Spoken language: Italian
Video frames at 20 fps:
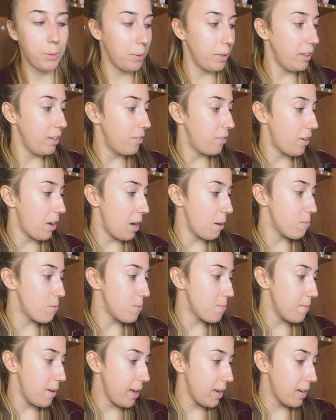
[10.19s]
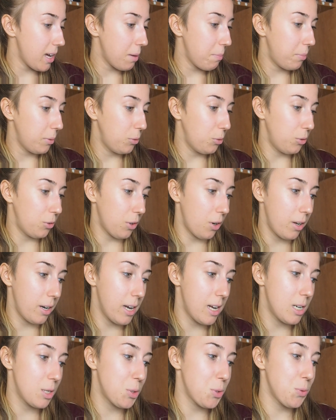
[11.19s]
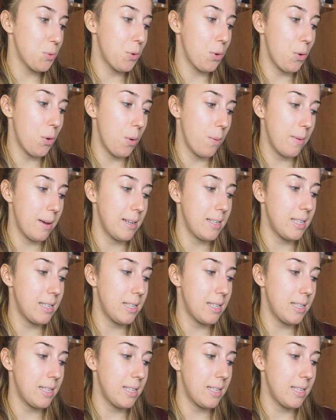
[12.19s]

quindi faremo un make up tutorial su come,